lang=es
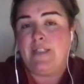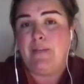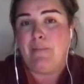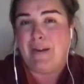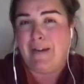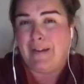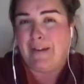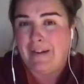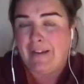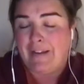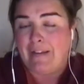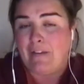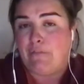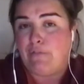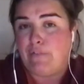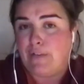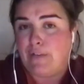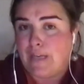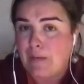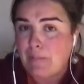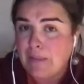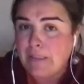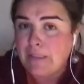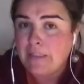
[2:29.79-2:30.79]
de manera que
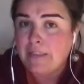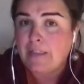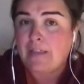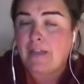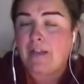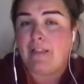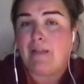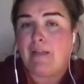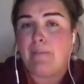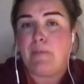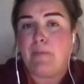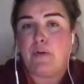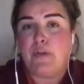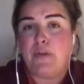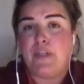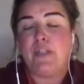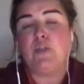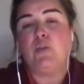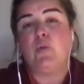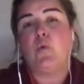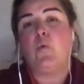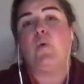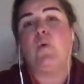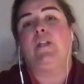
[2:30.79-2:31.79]
finalmente cada
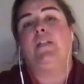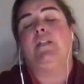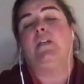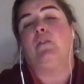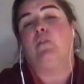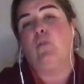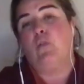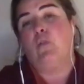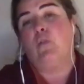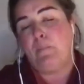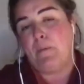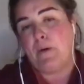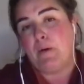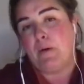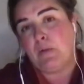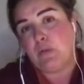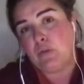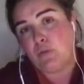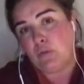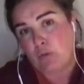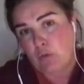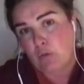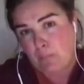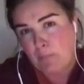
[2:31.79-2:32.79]
proyecto cuenta con un
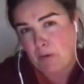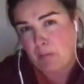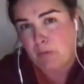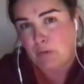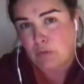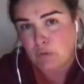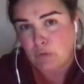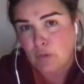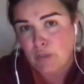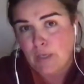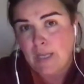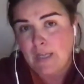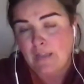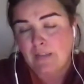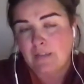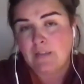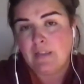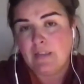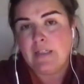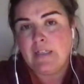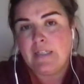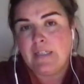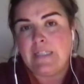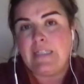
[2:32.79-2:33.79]
promotor o promotora
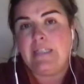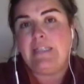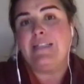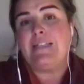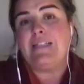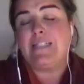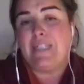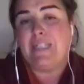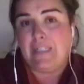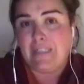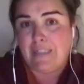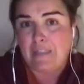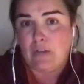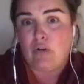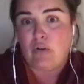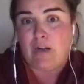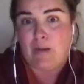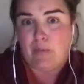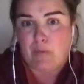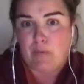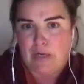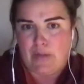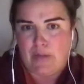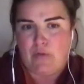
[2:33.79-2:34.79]
y siete
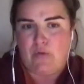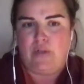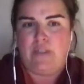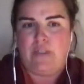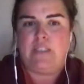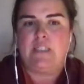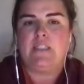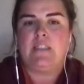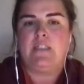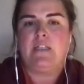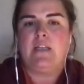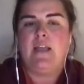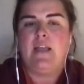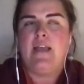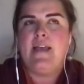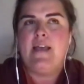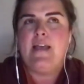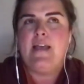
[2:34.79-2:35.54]
colaboradores.